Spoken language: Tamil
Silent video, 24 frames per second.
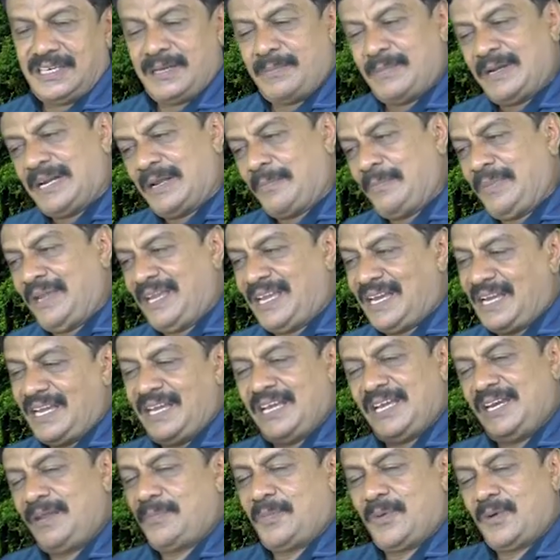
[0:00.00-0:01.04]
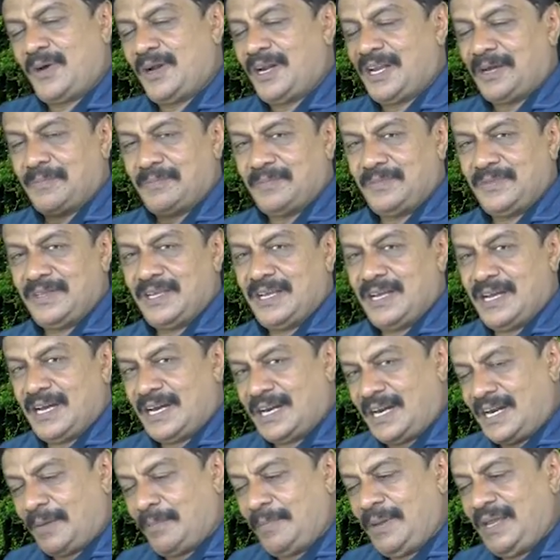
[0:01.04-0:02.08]
நம்ம நம்பிக்கையாக ஏறி போகலாம்
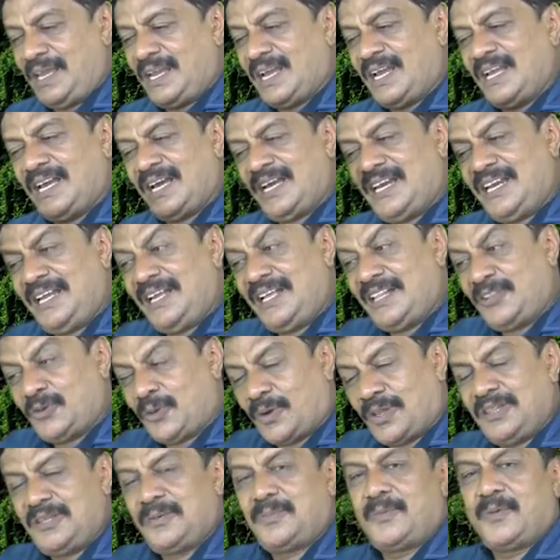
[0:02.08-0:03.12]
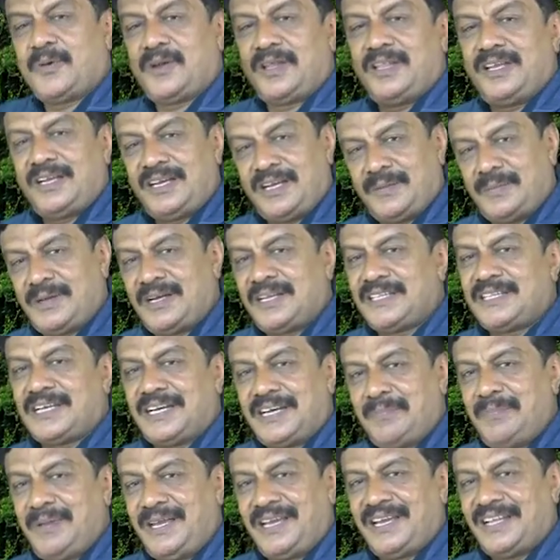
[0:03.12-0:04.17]
ஆனால் நம்பிக்கையாக ஏறி தொடர்ந்து போகிறதுக்கு நமக்கு
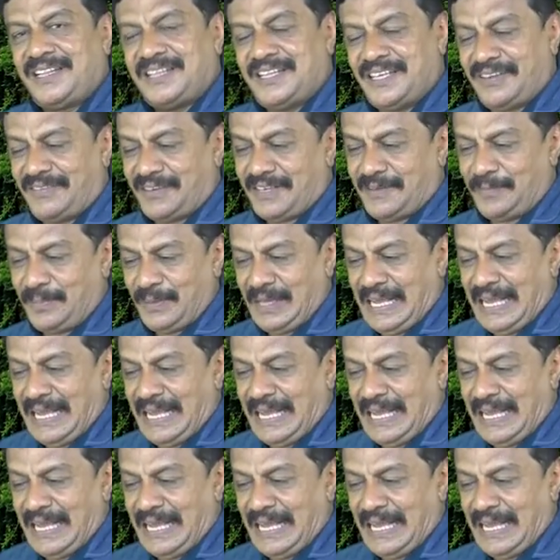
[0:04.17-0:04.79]
தன்னம்பிக்கை தேவை